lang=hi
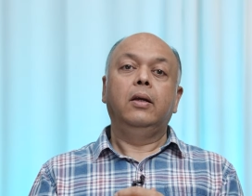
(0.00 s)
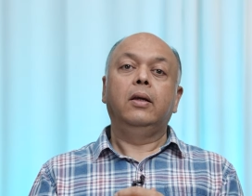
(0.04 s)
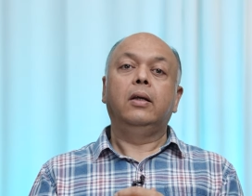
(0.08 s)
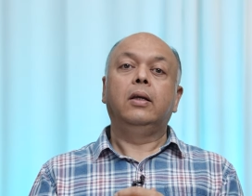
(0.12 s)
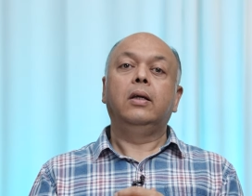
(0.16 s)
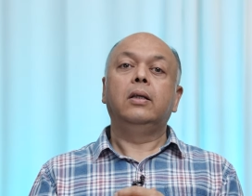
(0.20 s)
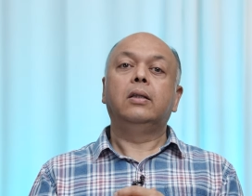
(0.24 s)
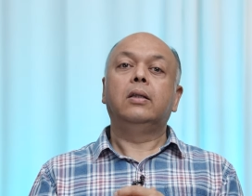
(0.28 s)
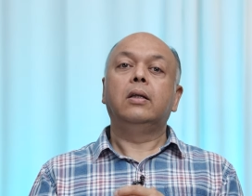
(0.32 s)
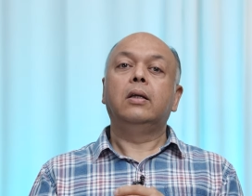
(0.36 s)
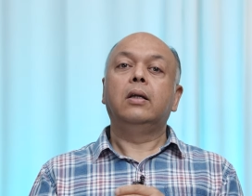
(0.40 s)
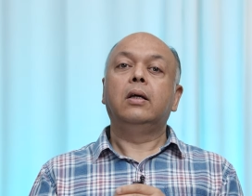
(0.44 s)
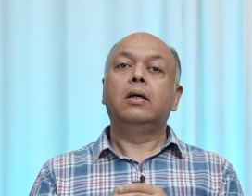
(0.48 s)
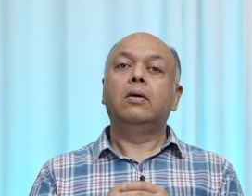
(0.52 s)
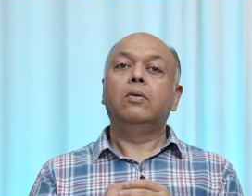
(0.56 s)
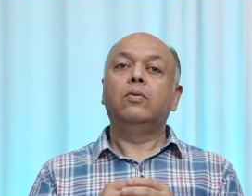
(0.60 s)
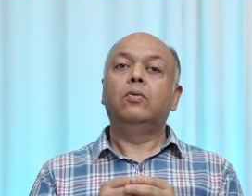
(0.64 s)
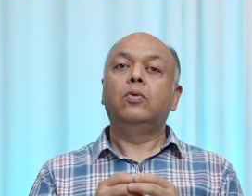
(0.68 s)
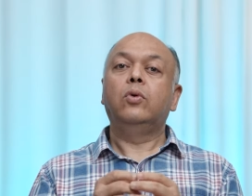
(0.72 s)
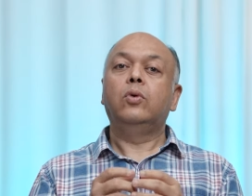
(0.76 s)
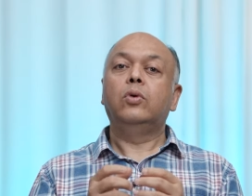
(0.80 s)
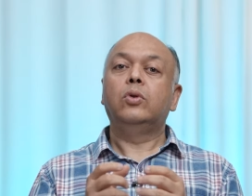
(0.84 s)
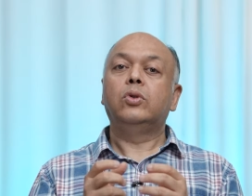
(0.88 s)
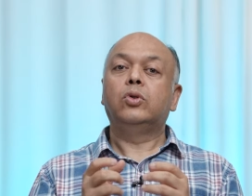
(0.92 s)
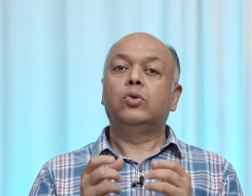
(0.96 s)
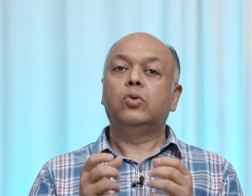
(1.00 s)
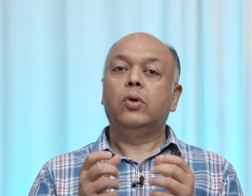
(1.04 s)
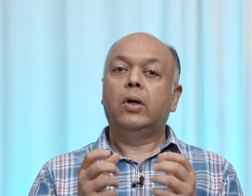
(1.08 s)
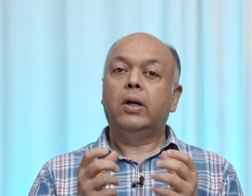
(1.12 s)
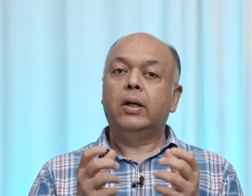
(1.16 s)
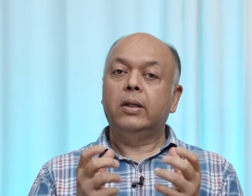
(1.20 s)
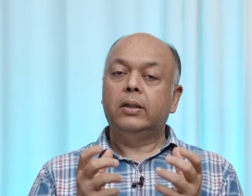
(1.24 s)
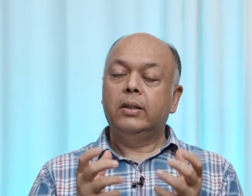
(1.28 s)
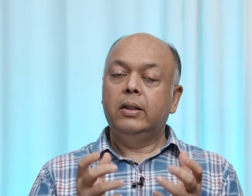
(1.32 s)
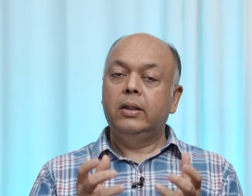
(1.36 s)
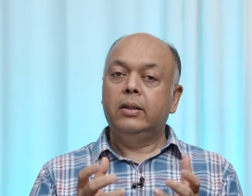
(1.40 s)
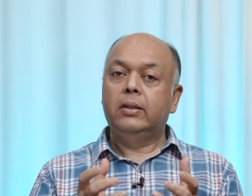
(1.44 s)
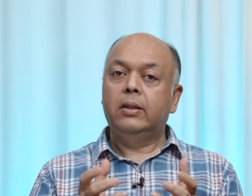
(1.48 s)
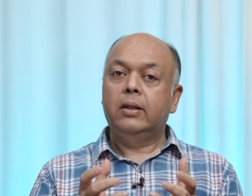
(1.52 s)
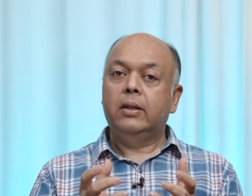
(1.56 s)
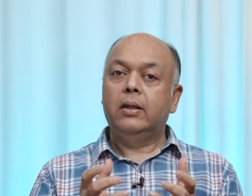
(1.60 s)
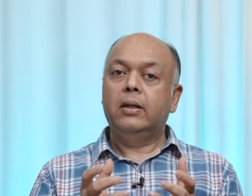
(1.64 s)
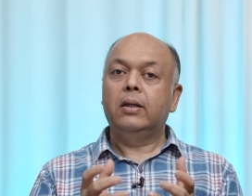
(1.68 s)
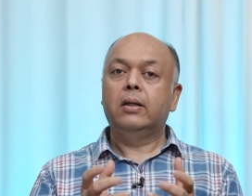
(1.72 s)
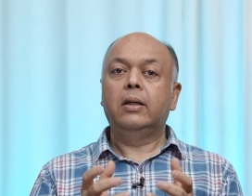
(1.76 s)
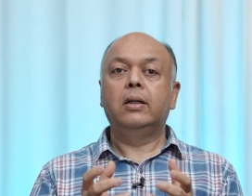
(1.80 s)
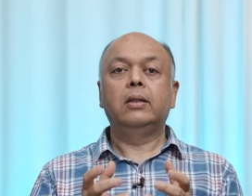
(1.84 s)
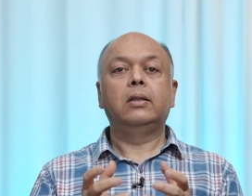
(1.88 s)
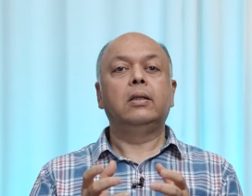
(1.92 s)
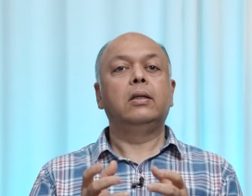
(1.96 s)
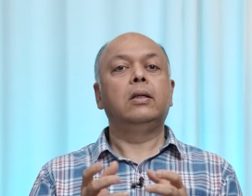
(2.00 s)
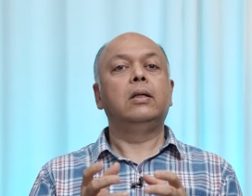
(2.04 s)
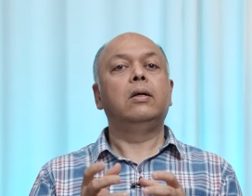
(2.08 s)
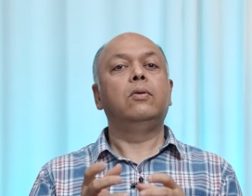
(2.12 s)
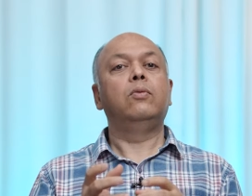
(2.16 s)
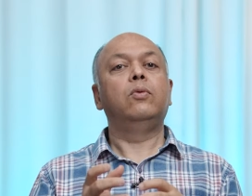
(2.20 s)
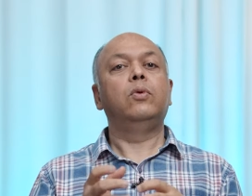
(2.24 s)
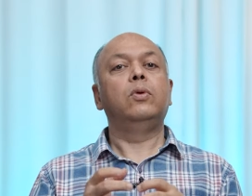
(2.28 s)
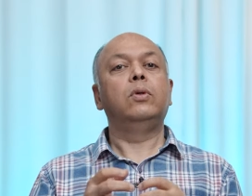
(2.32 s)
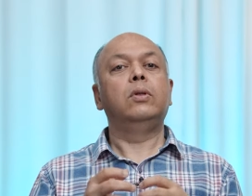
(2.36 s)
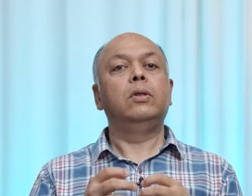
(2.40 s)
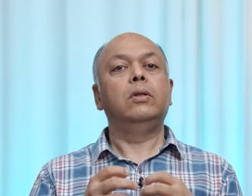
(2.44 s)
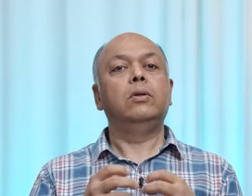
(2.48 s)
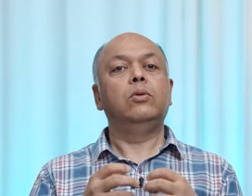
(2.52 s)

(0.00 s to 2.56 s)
कितना वो स्वार्थी था कितना वो